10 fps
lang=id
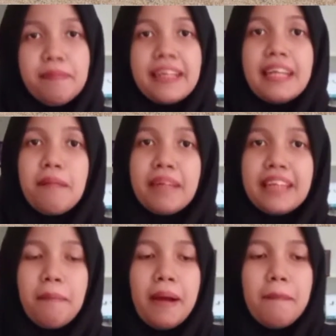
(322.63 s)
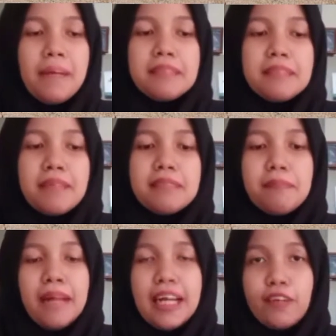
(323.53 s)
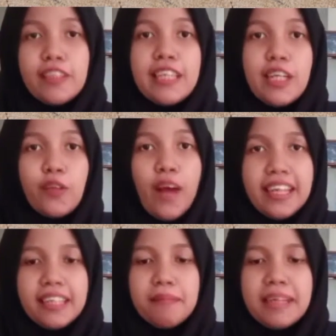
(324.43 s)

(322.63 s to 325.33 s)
Pertama-tama, masing-masing pelarut yaitu air,